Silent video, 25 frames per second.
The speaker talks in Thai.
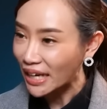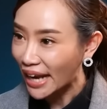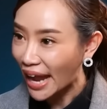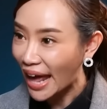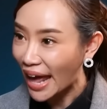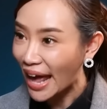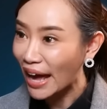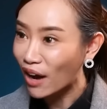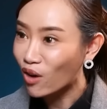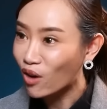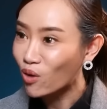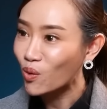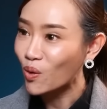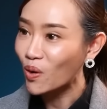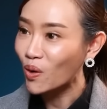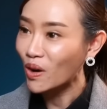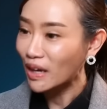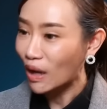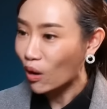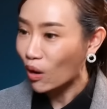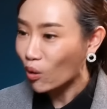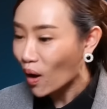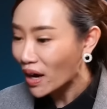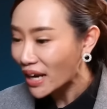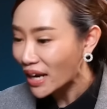แล้ว
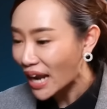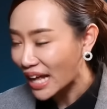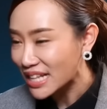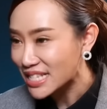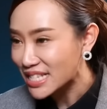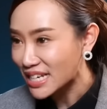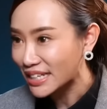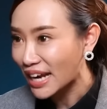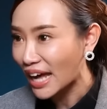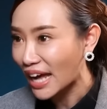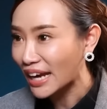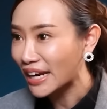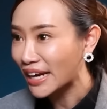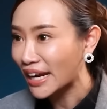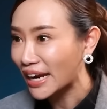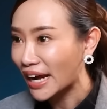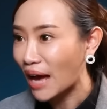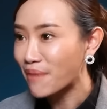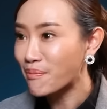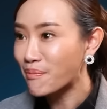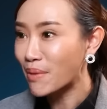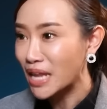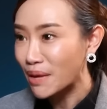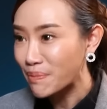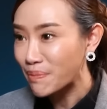แล้วก็หลังจากนั้นเนี่ยนะ
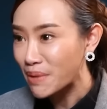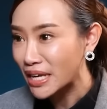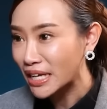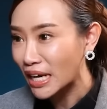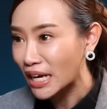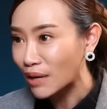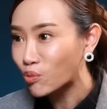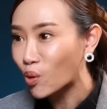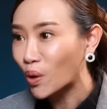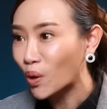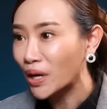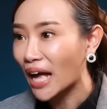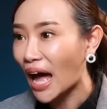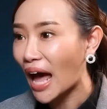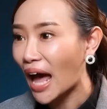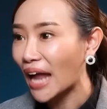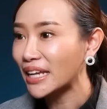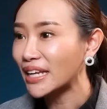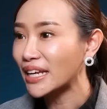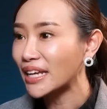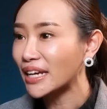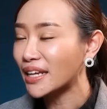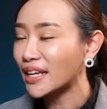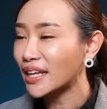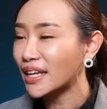คะมันยังมีกระบวนการ
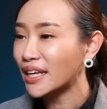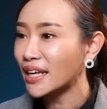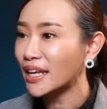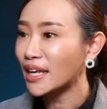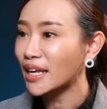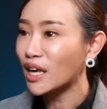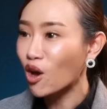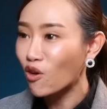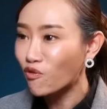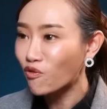อีกที่